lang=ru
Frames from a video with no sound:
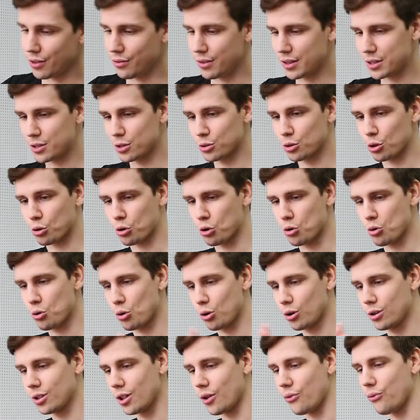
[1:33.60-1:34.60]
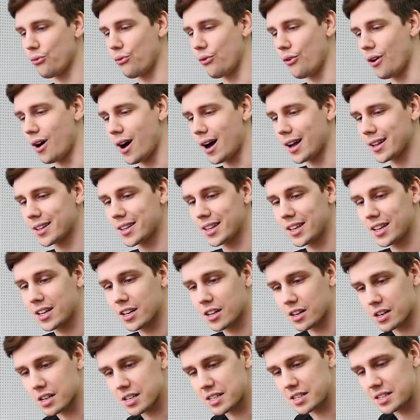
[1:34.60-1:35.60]
Весь он такой угловатый,
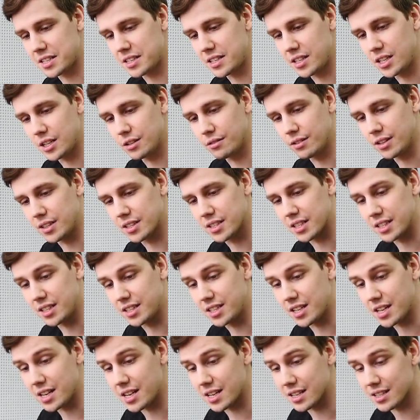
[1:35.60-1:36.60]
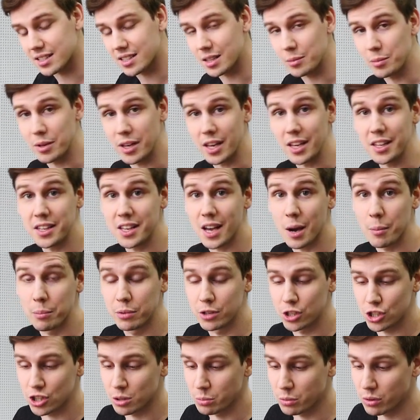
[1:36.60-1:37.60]
красивый, с интересными и
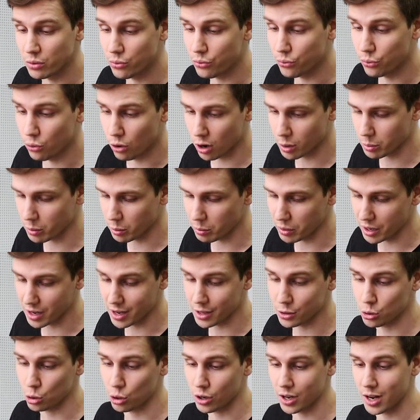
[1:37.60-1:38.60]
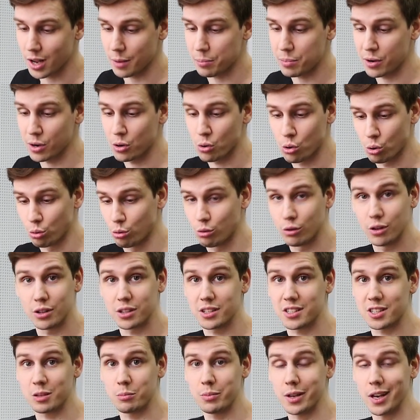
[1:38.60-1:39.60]
необычными формами, которые приковывают
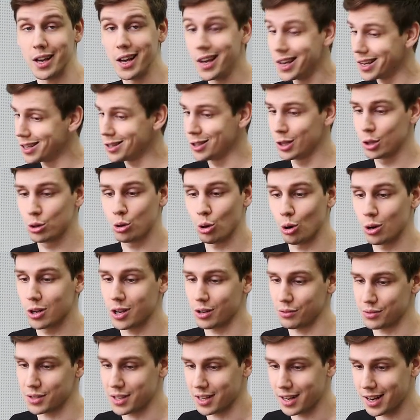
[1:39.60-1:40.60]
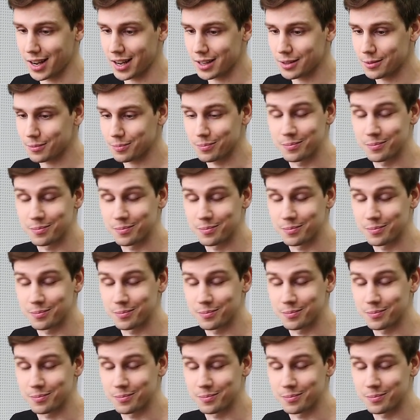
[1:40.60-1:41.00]
к себе не только взгляд,